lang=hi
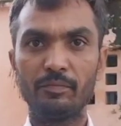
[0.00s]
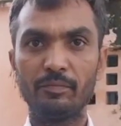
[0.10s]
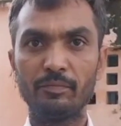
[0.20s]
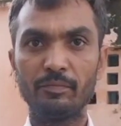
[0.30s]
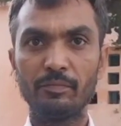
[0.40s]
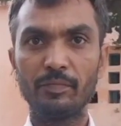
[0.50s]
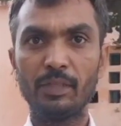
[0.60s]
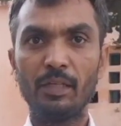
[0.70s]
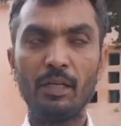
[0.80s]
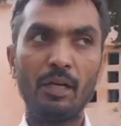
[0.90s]
मेला भी
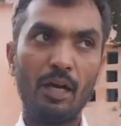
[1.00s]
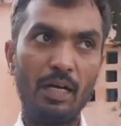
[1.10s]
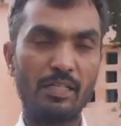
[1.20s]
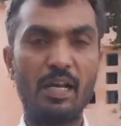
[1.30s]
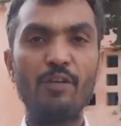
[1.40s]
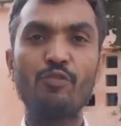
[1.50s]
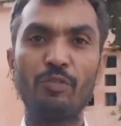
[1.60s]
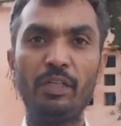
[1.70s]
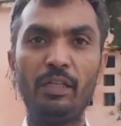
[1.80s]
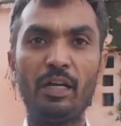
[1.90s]
लगता है आषाढ़
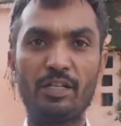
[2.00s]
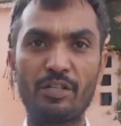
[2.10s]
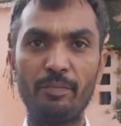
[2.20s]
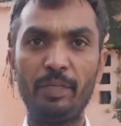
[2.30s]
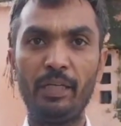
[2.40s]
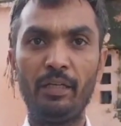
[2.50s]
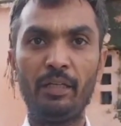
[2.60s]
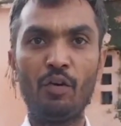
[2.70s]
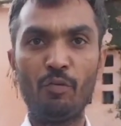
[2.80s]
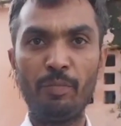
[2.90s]
सुधी अष्टमी
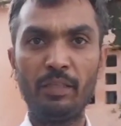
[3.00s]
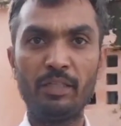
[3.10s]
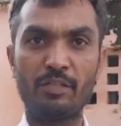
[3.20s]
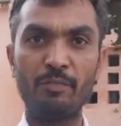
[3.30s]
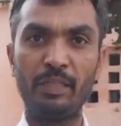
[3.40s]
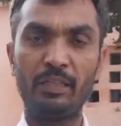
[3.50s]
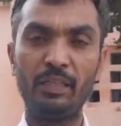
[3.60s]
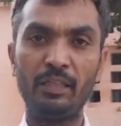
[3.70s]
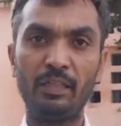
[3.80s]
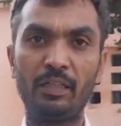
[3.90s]
नवमी दसवीं
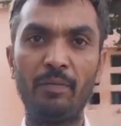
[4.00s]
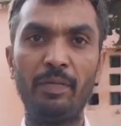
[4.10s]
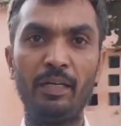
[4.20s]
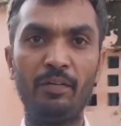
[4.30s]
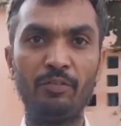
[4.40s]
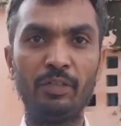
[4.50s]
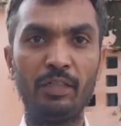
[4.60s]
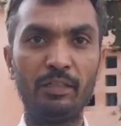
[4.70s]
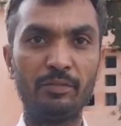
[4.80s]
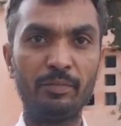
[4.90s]
तीन दिन का मेला
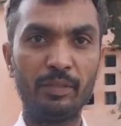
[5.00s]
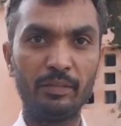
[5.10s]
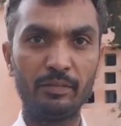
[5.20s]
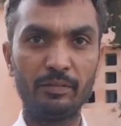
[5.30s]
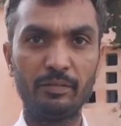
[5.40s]
होता है इसमें